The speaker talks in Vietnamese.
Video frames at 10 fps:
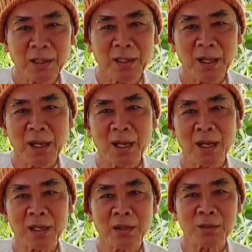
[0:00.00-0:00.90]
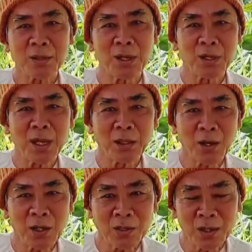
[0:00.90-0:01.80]
thì à, cái con đường giải
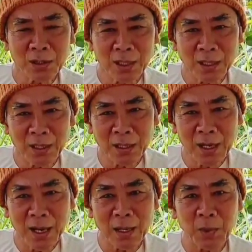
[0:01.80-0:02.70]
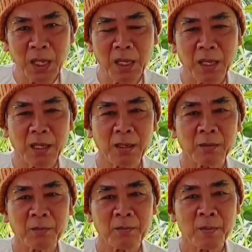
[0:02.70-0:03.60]
thoát đó thì để làm gì
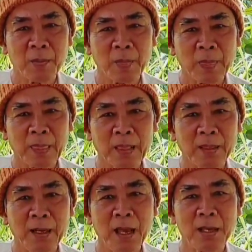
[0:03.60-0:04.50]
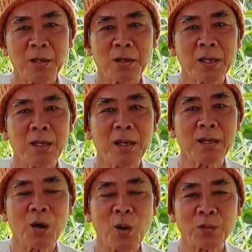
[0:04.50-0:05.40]
để cho cái
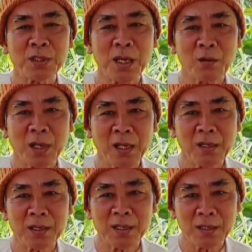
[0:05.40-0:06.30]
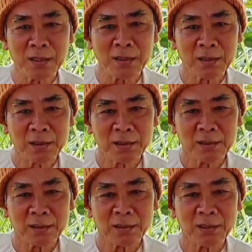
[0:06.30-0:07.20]
linh hồn sau này được hưởng
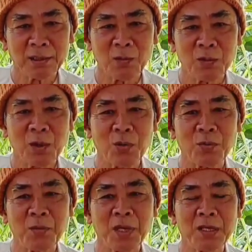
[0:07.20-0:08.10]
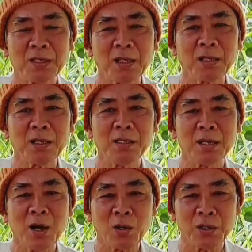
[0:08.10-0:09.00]
không còn phải bị sanh tử
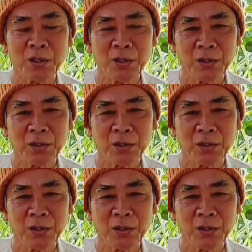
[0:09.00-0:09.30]
luân hồi